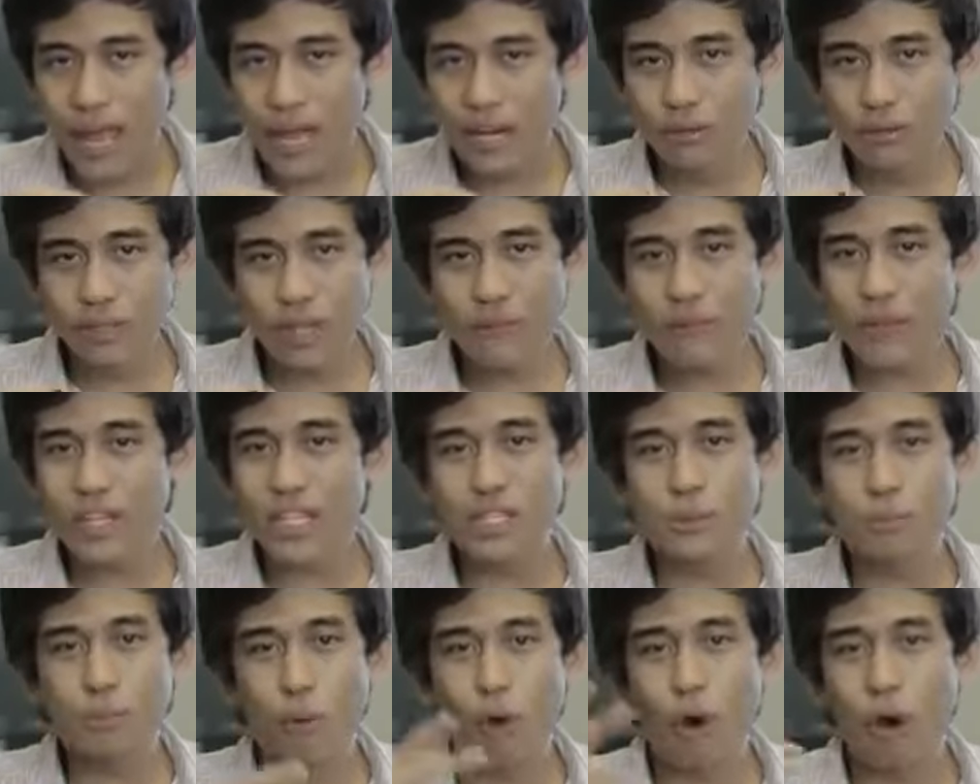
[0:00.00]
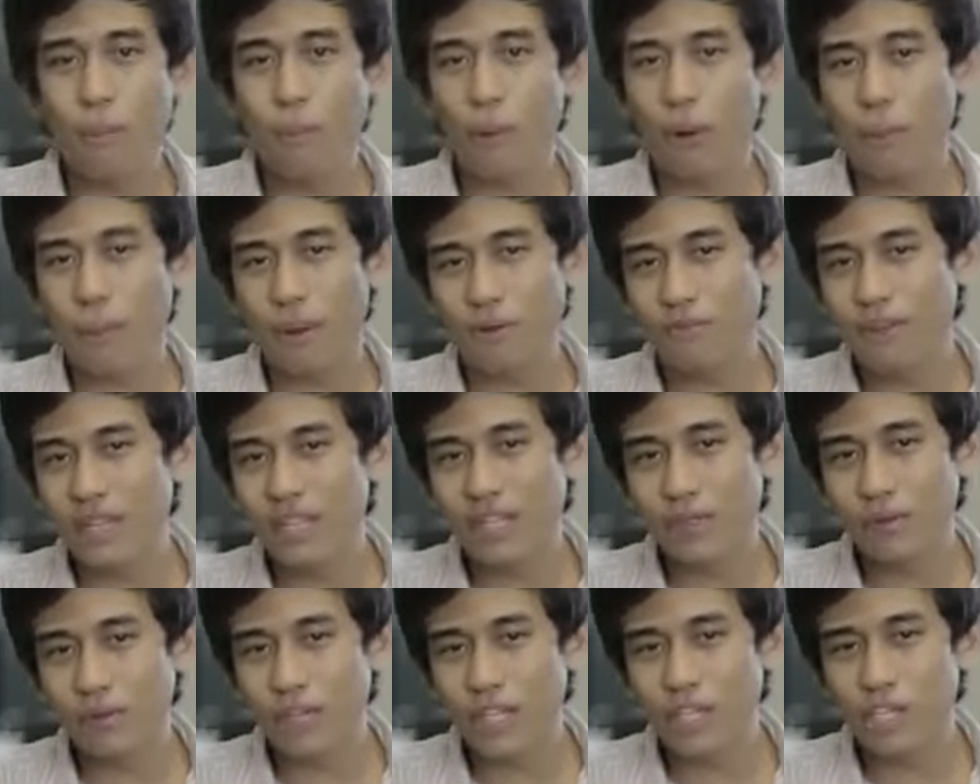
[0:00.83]
Ele não teve que expor a própria
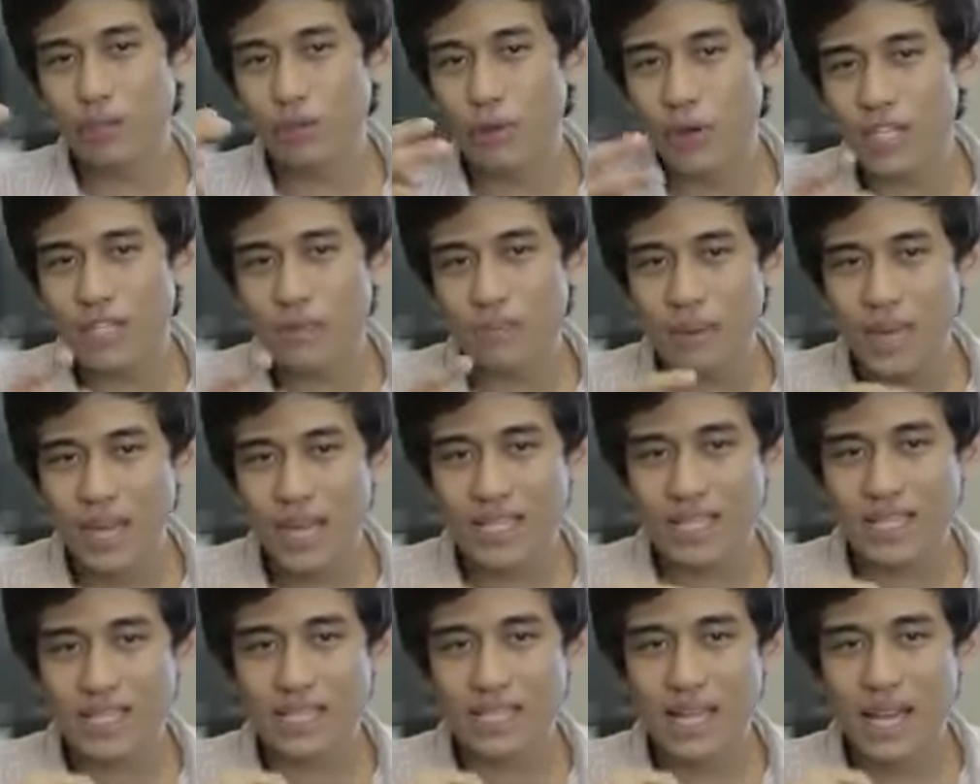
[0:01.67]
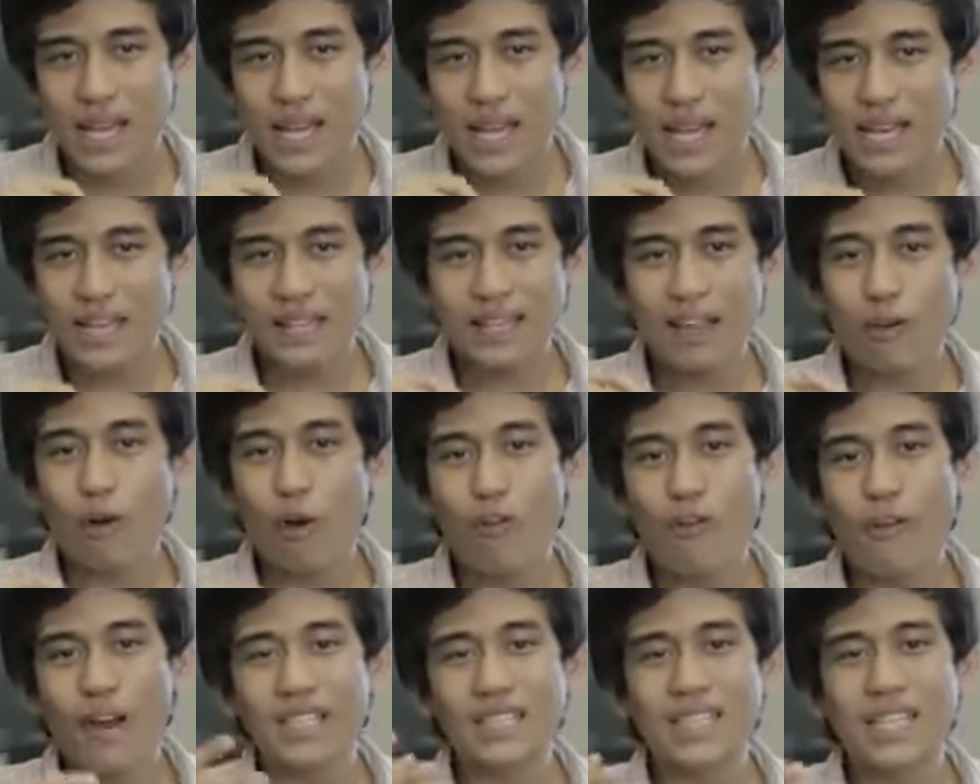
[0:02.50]
vida durante dois meses e ter
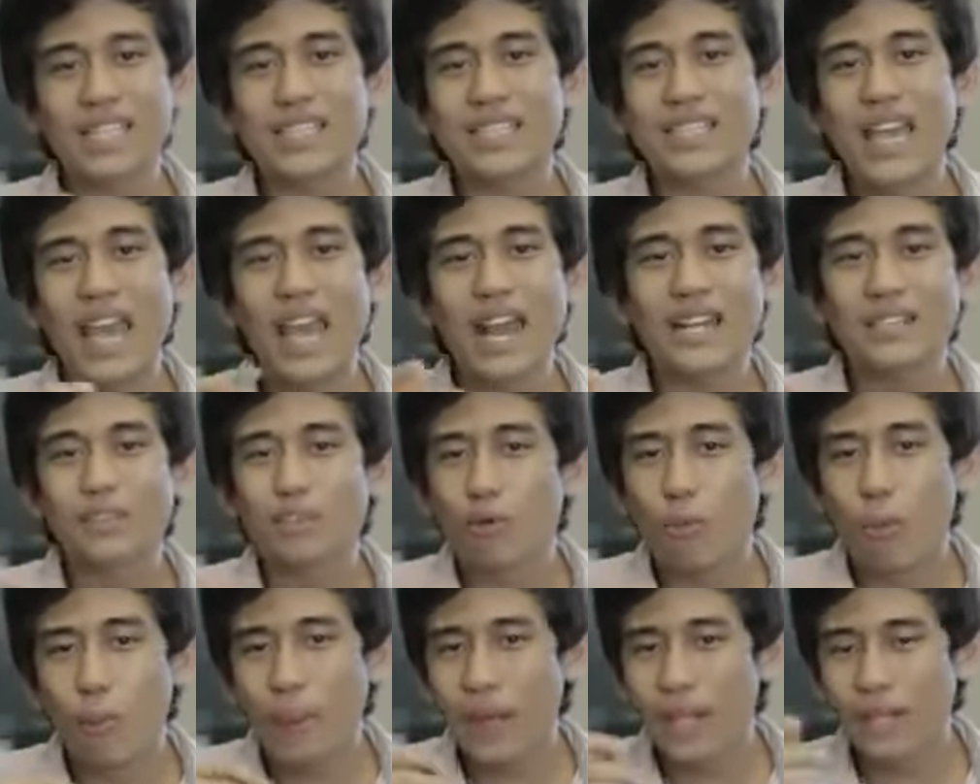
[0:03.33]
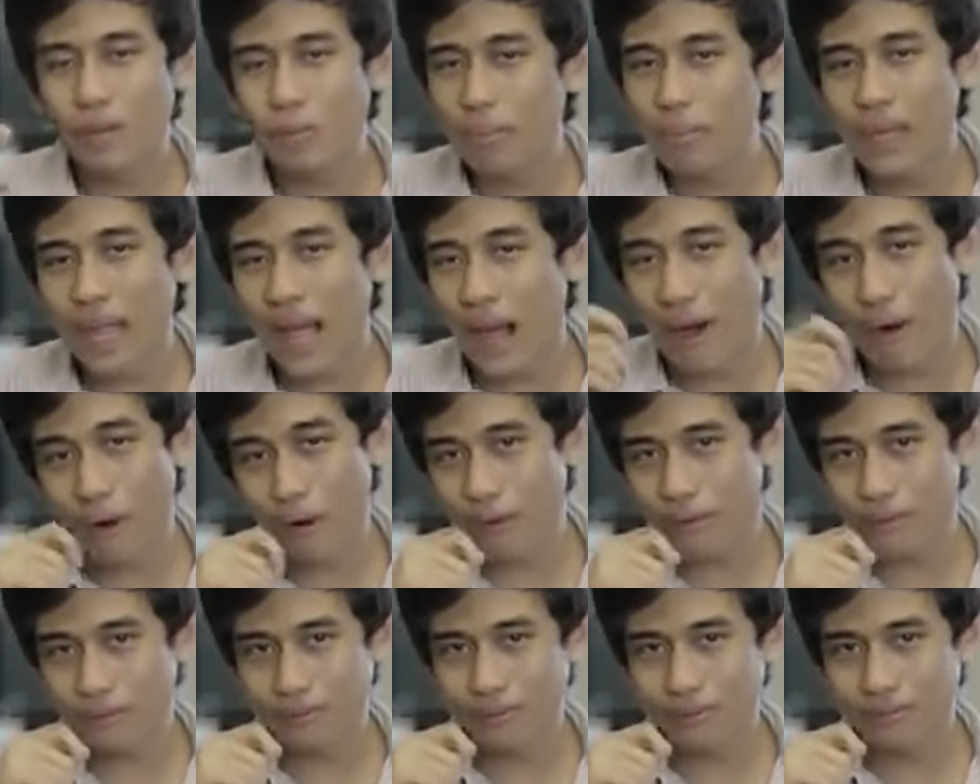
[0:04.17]
conversas sérias com Pedro
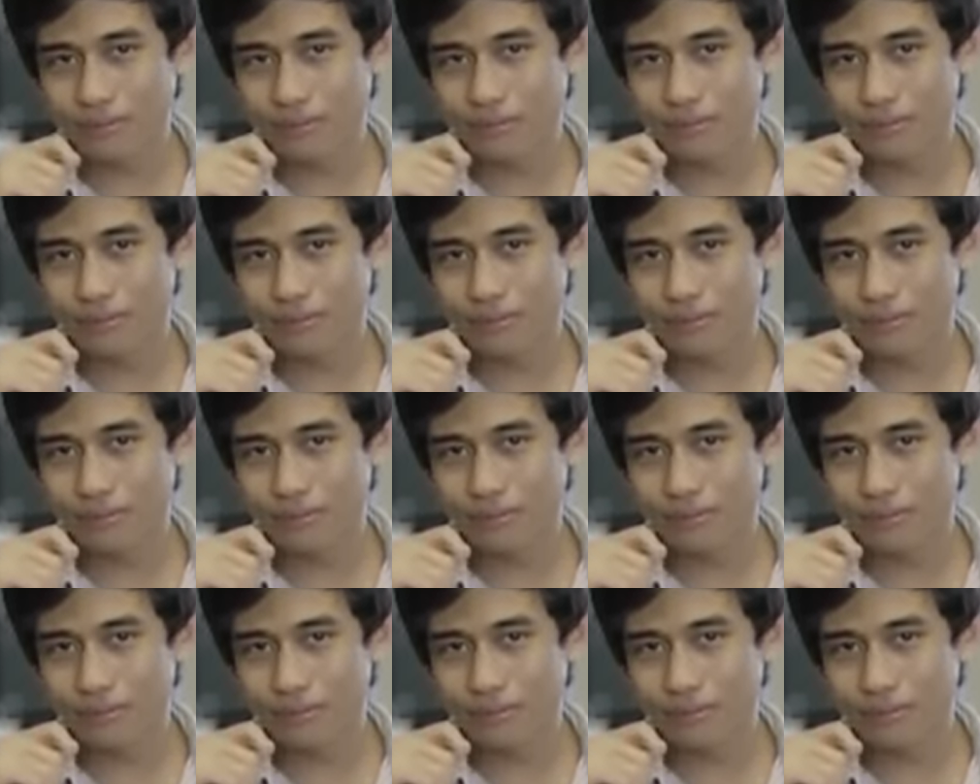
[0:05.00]
Bial.